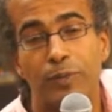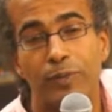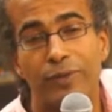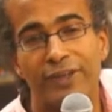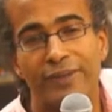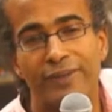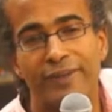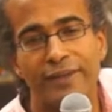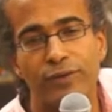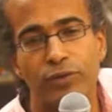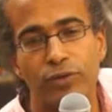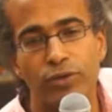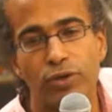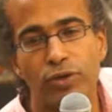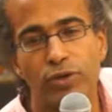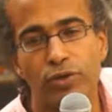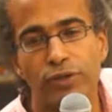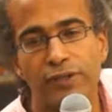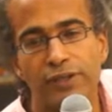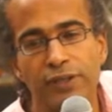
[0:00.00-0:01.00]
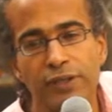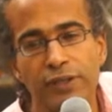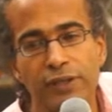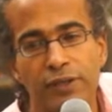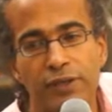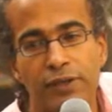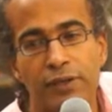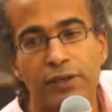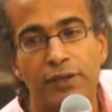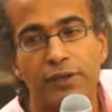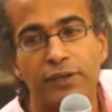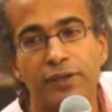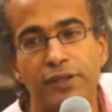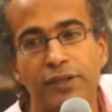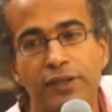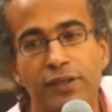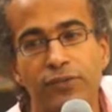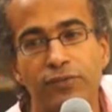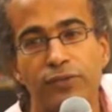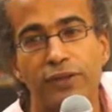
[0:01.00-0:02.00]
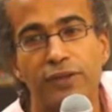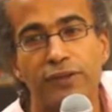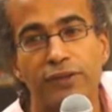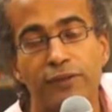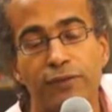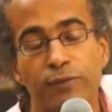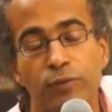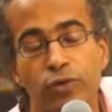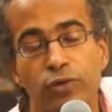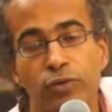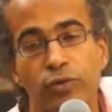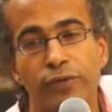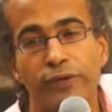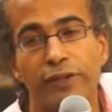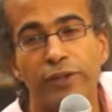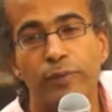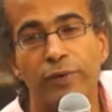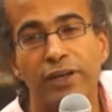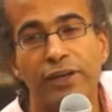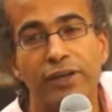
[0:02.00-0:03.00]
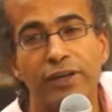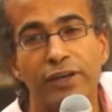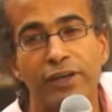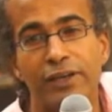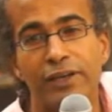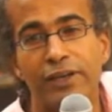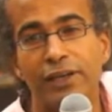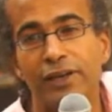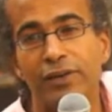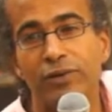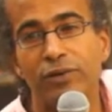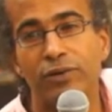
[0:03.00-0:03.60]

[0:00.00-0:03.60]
Mais d'un autre côté, dès qu'effectivement on débat, et là